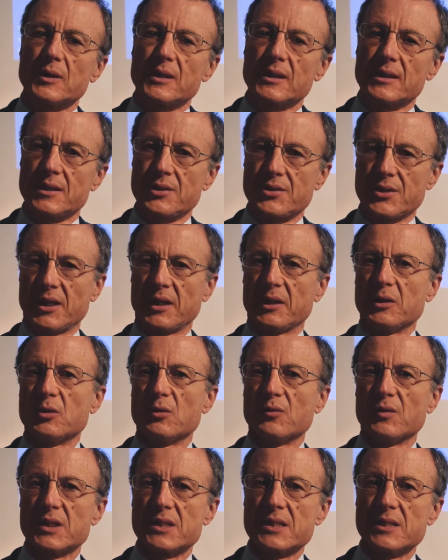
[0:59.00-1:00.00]
della Ricerca e
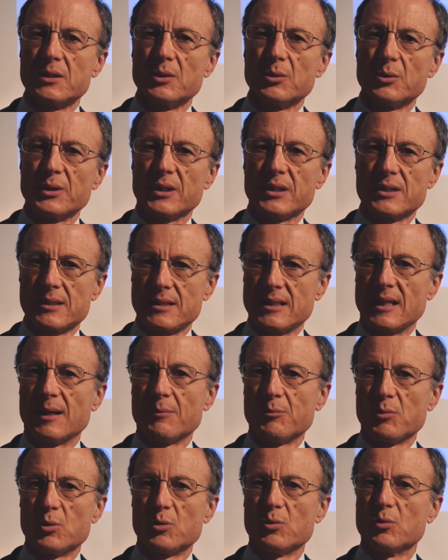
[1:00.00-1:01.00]
Innovazione
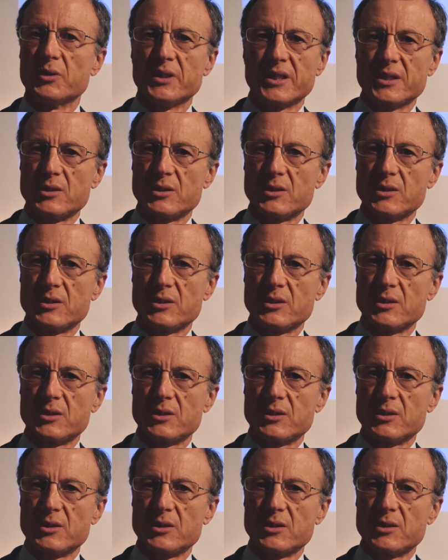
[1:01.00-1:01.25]
siamo un